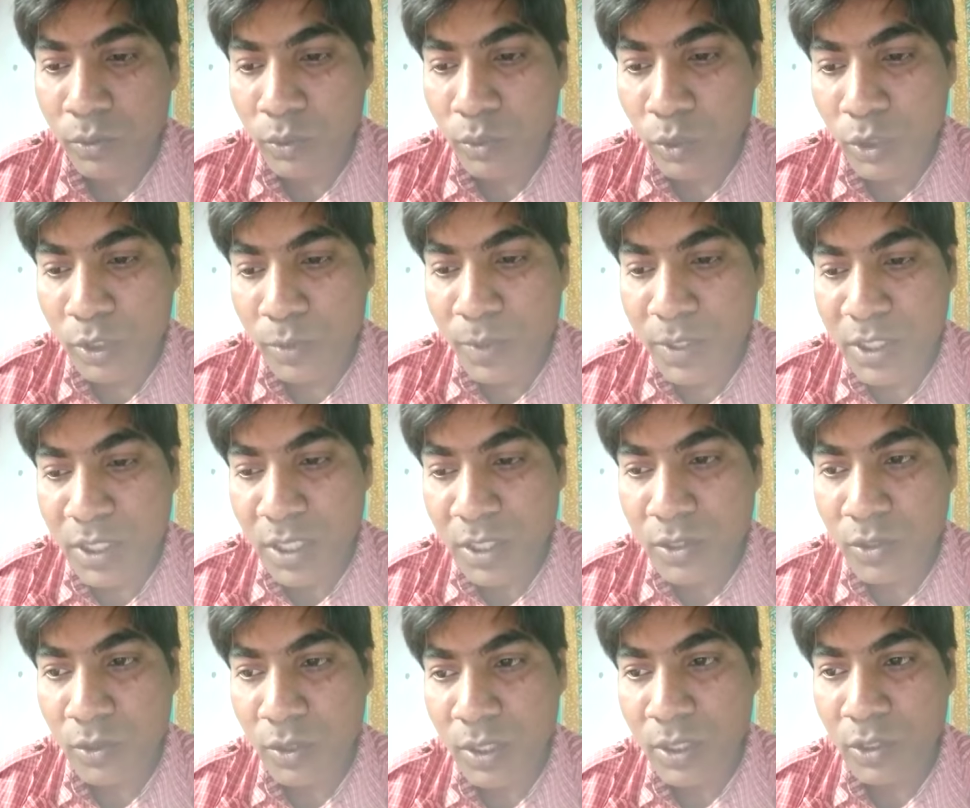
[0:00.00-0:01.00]
তড়িৎ
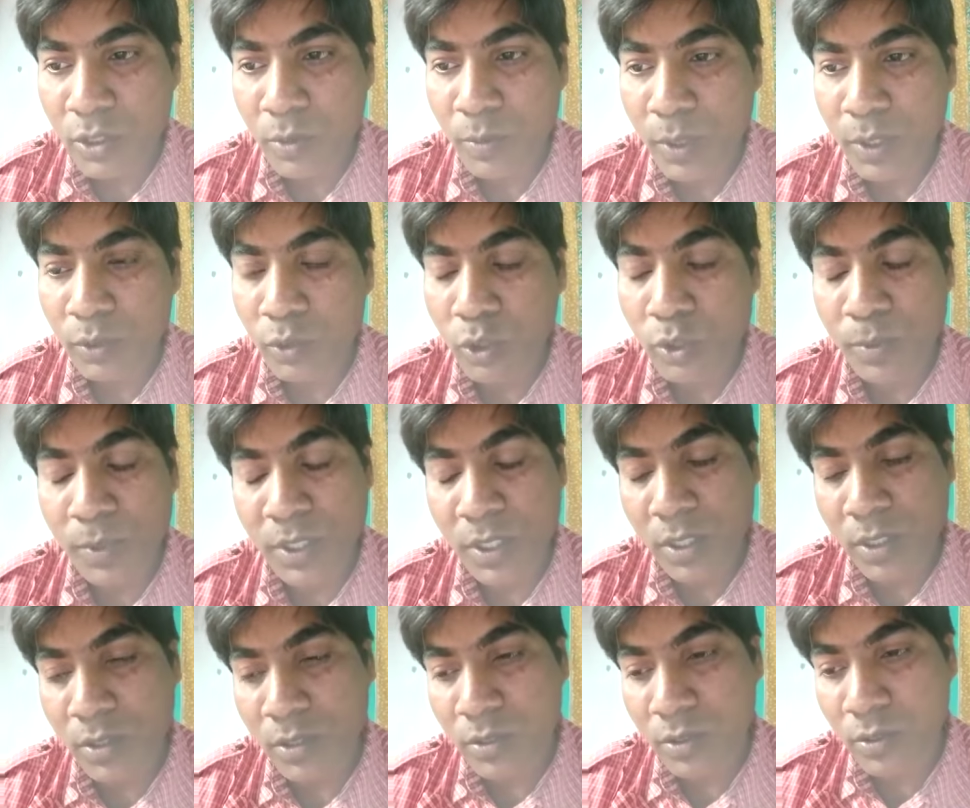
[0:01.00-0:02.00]
বিশ্লেষণের সময় তরিত
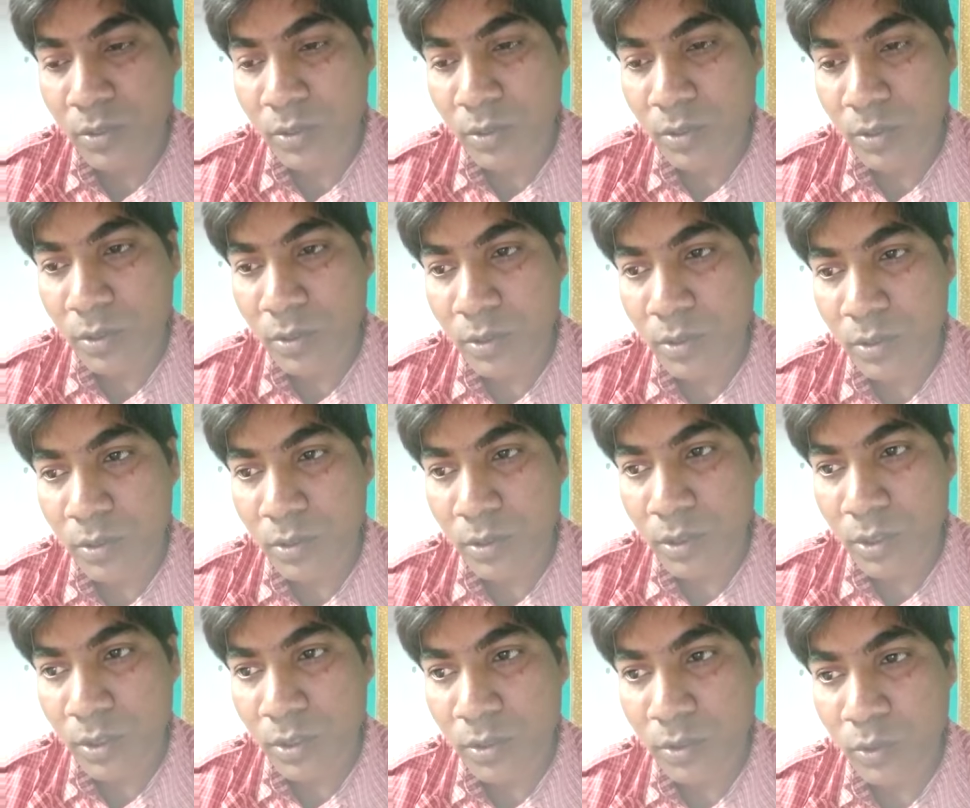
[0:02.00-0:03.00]
বিশ্লেষ
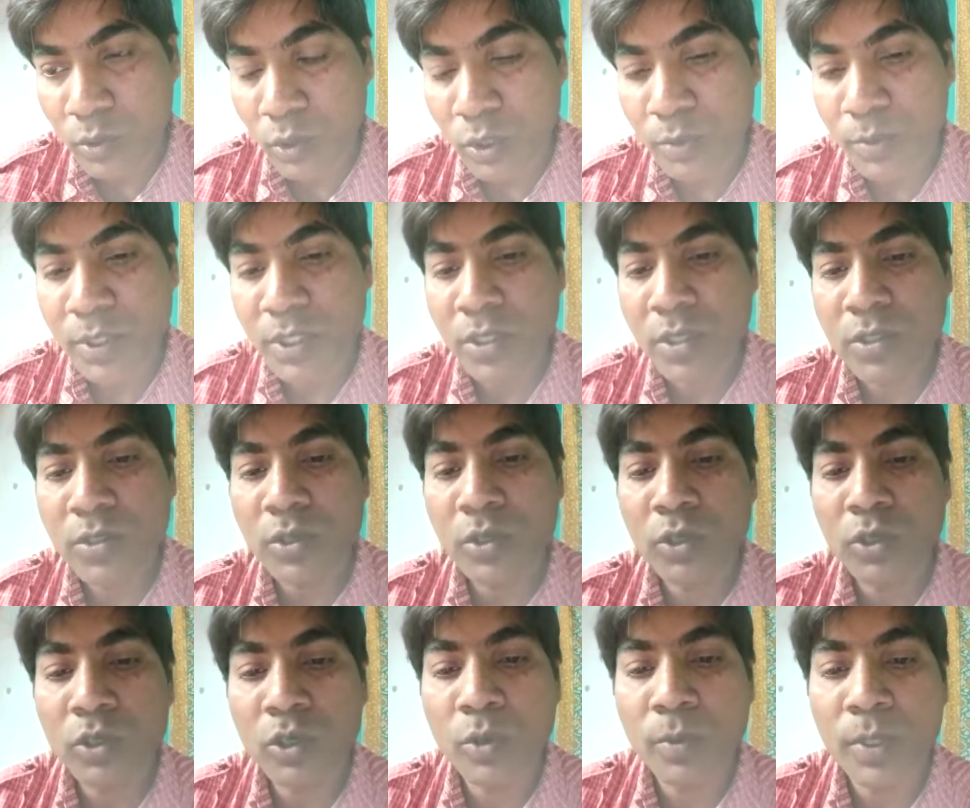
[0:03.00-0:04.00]
তড়িৎ
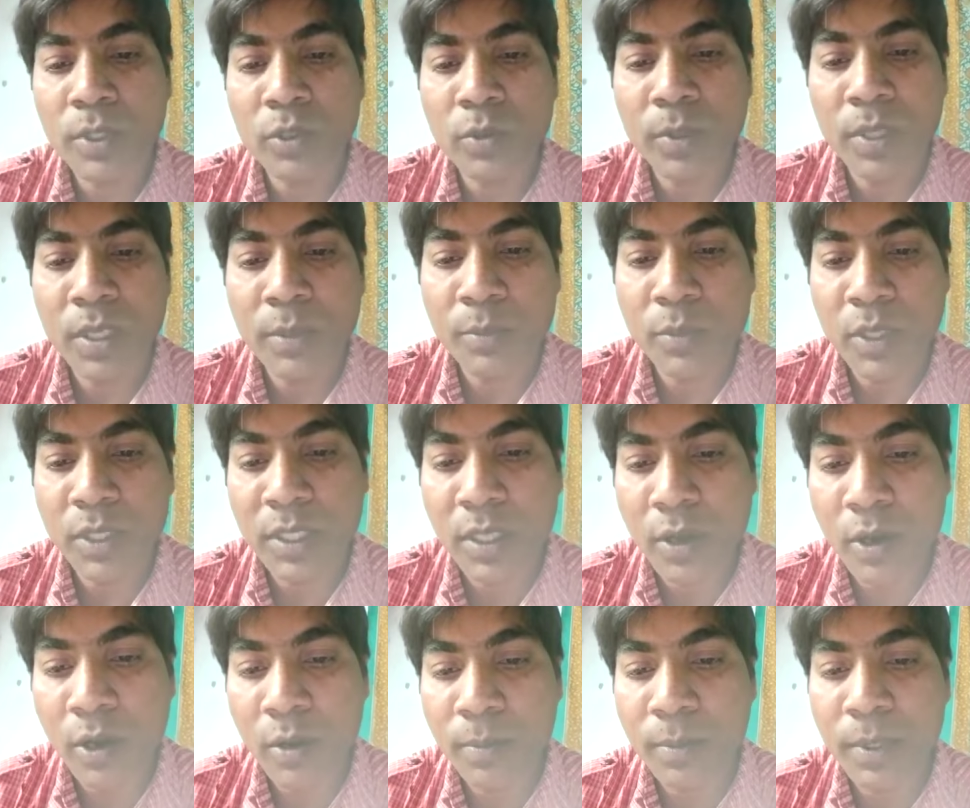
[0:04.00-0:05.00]
বিশ্লেষণের সময় তোমাকে বলে
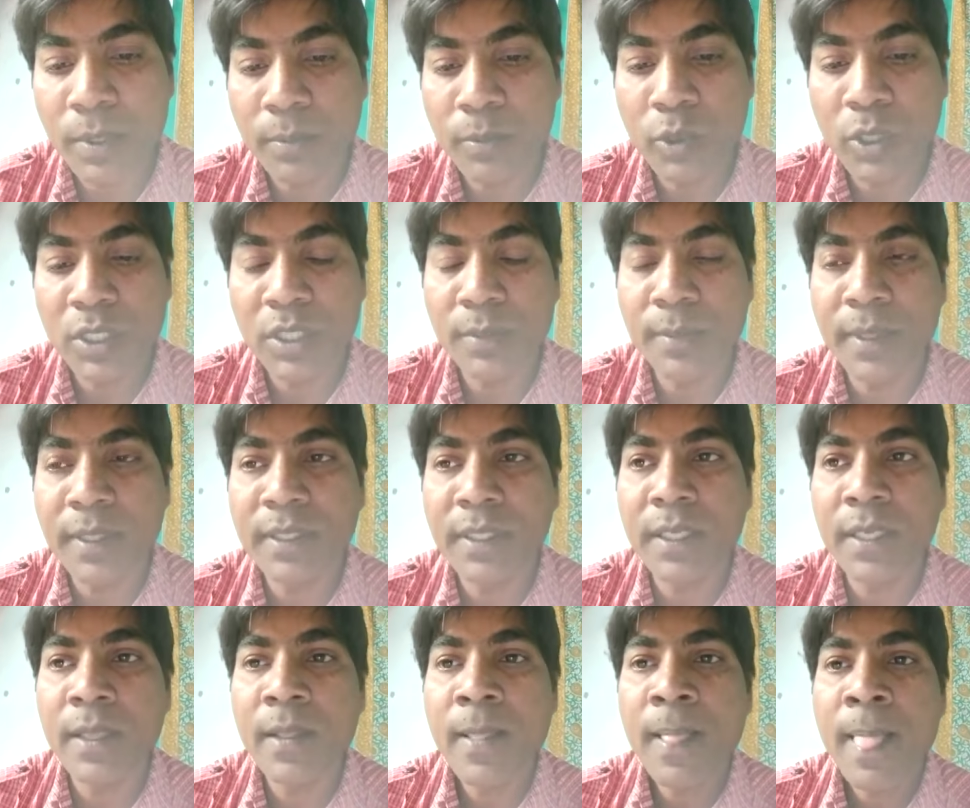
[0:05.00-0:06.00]
দেওয়া হবে বলে দিবে
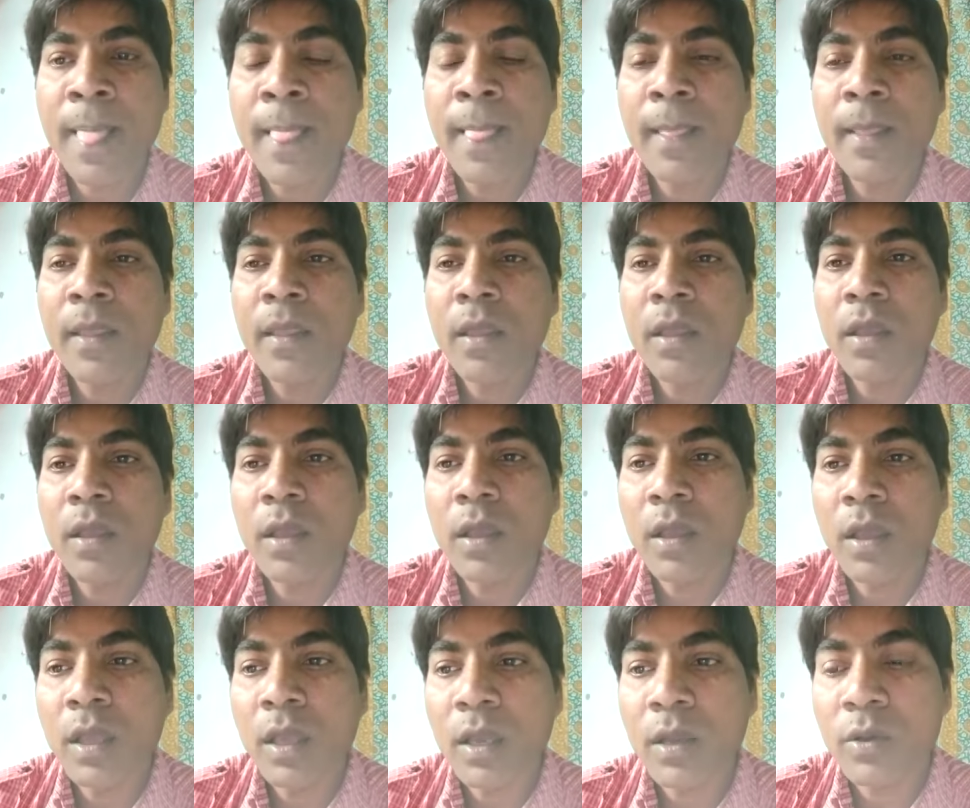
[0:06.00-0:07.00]
যে
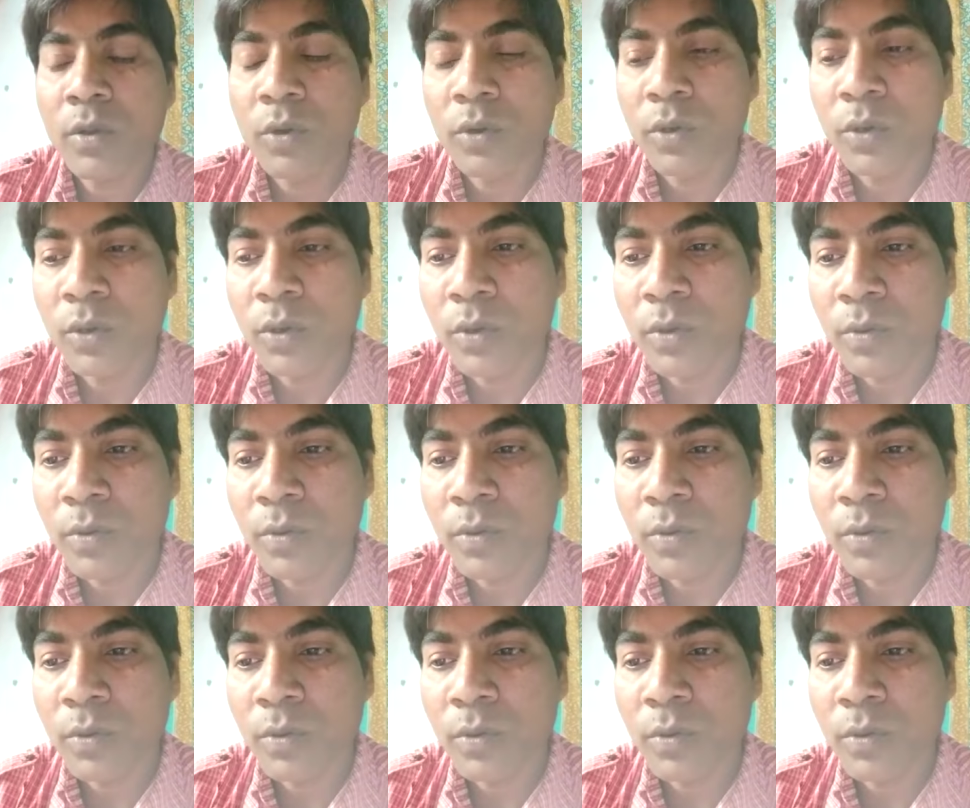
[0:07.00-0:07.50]
কোনো